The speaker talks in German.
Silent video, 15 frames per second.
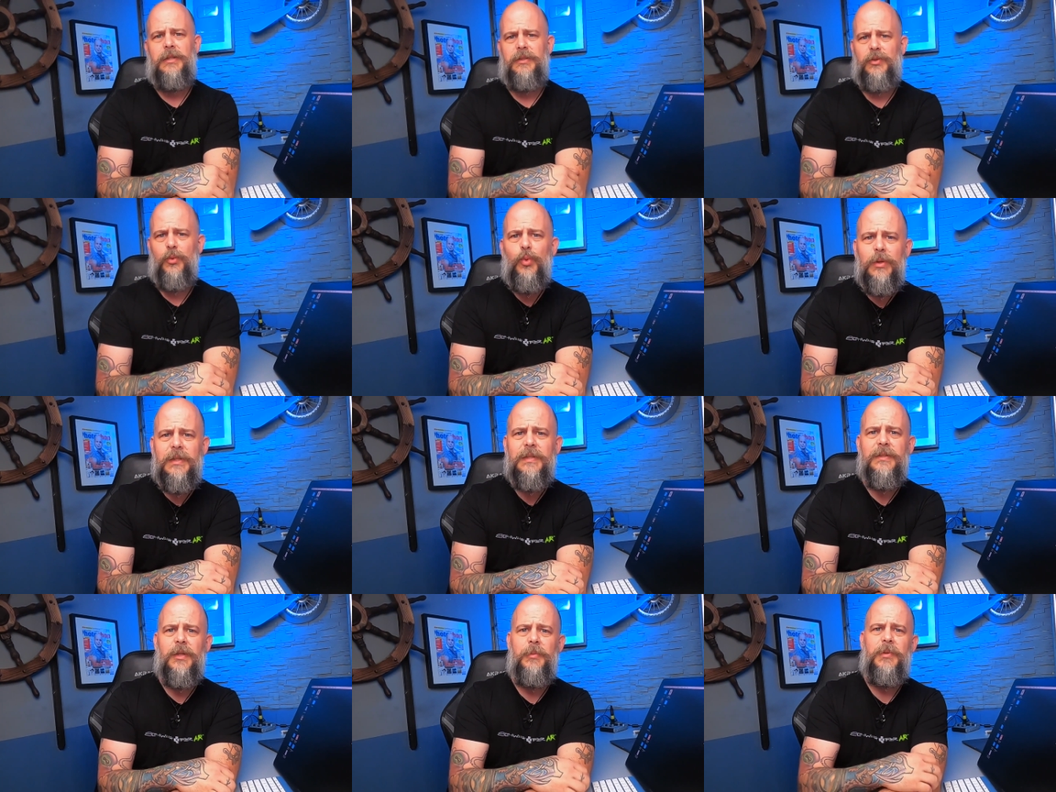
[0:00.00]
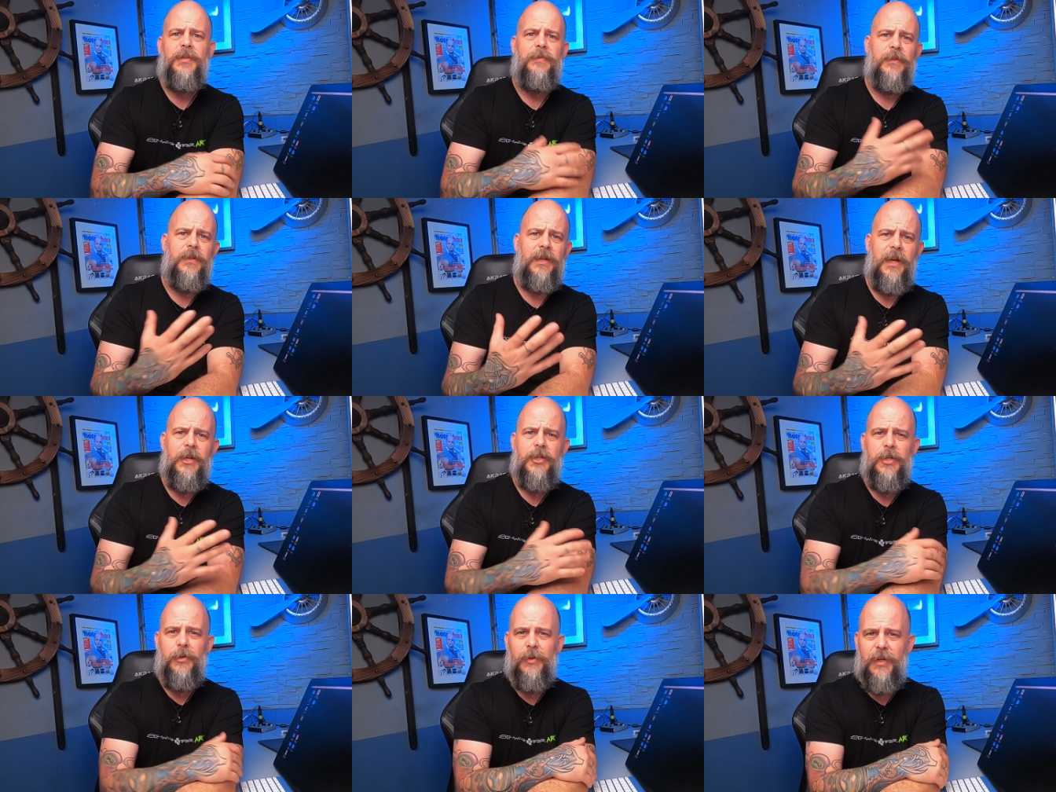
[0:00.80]
ganz gut ist, ob ich von den
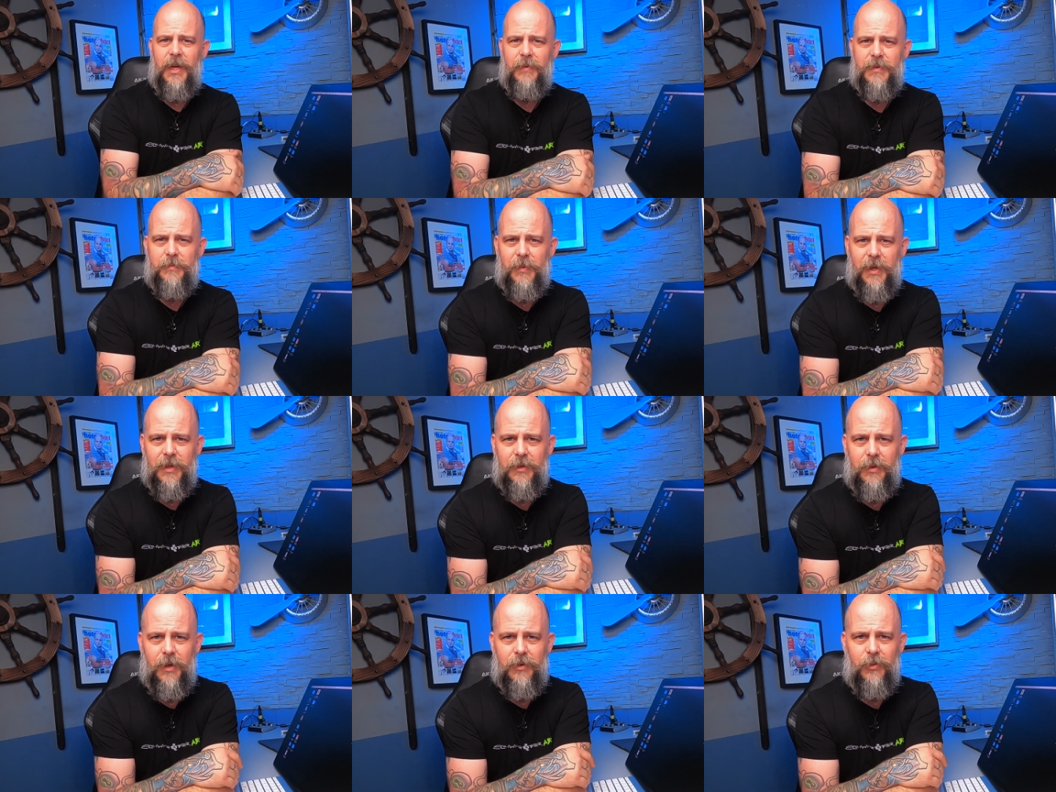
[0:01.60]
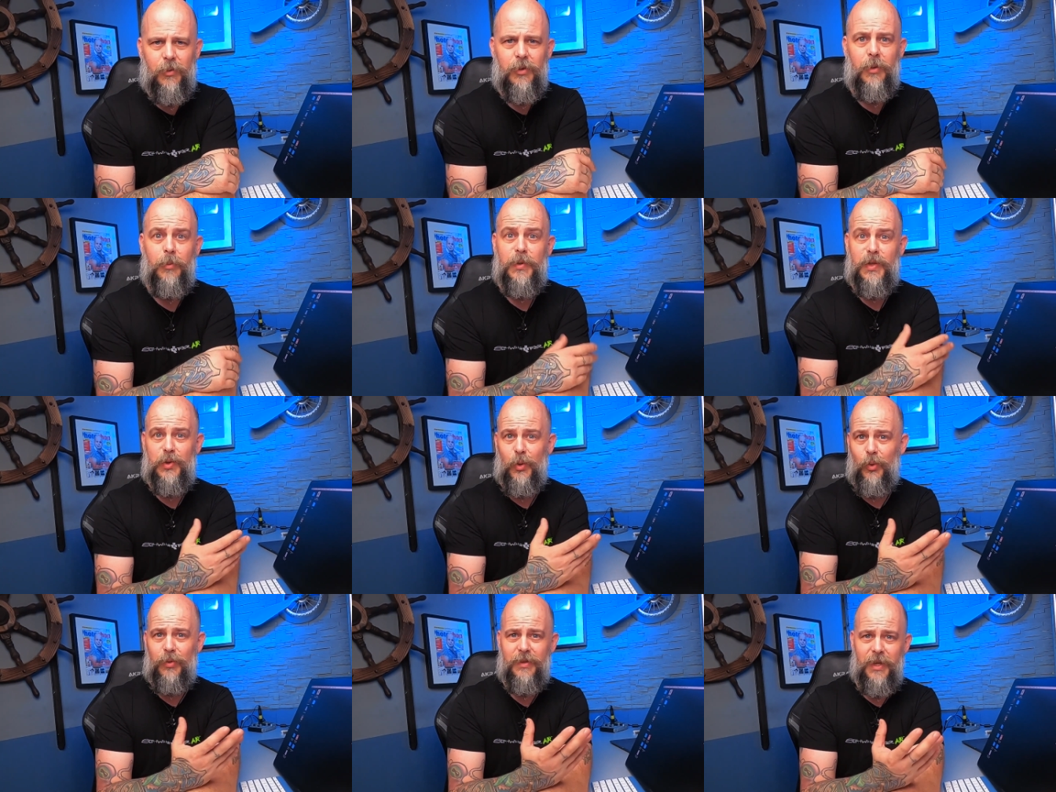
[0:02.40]
Einstellungen her was machen kann oder ob ich
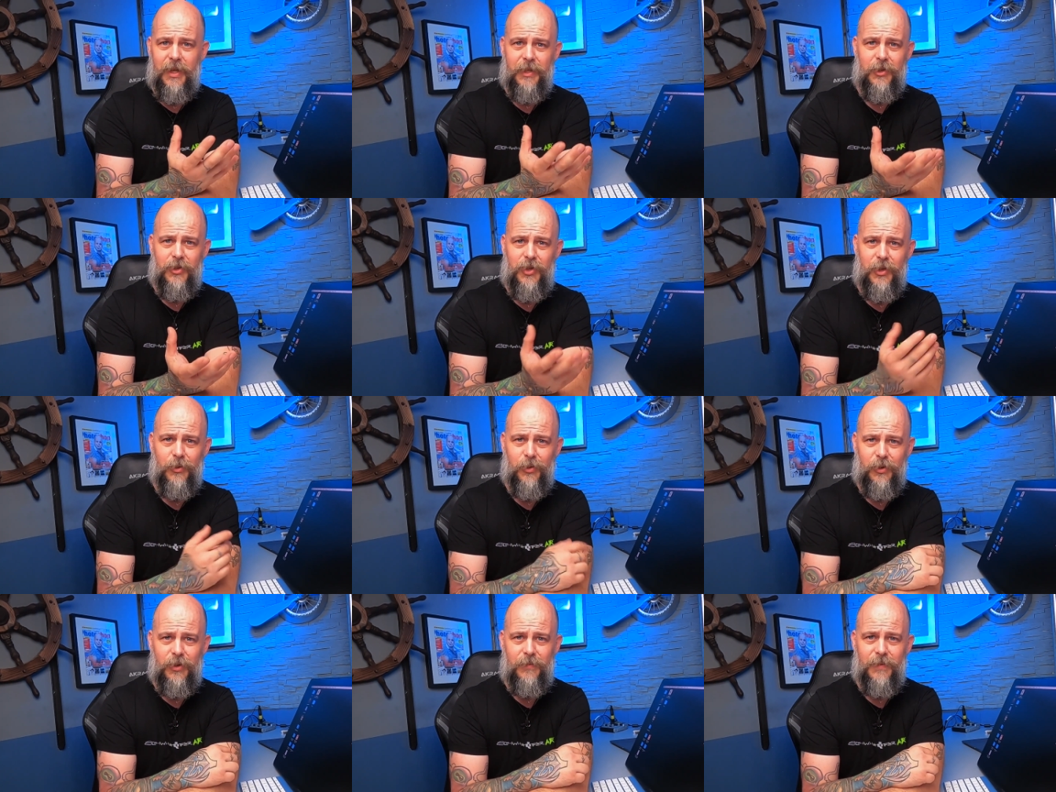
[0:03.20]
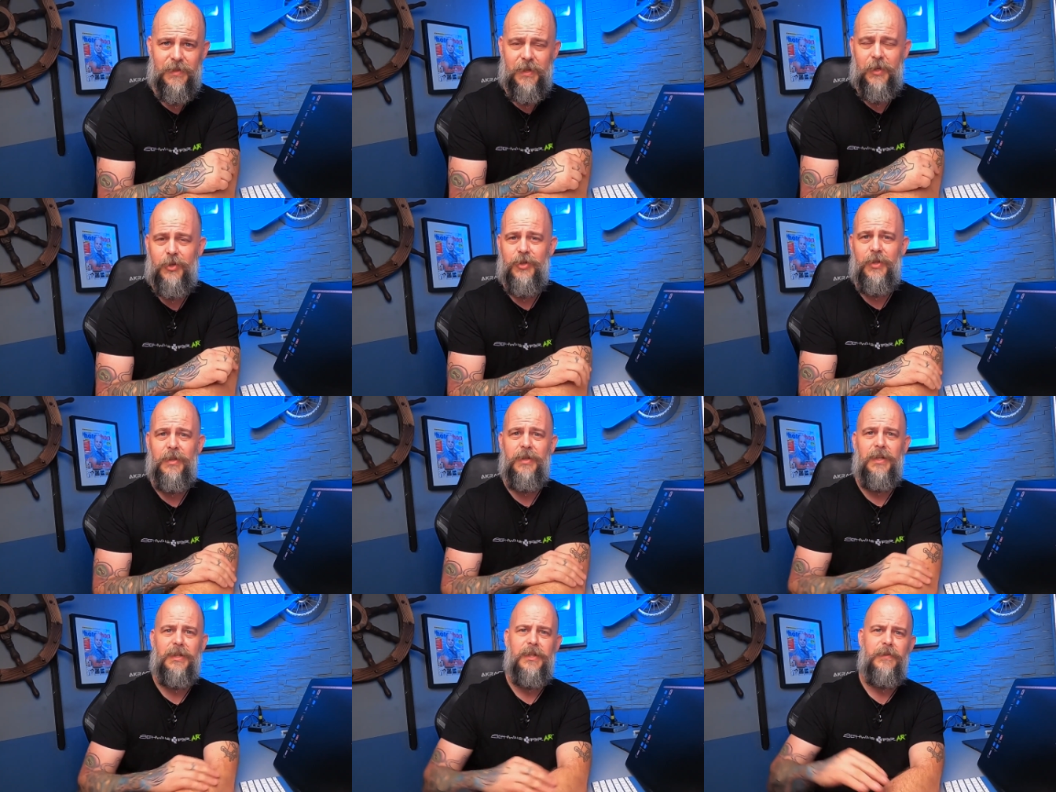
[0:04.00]
tontechnisch hier noch irgendwas einstellen kann.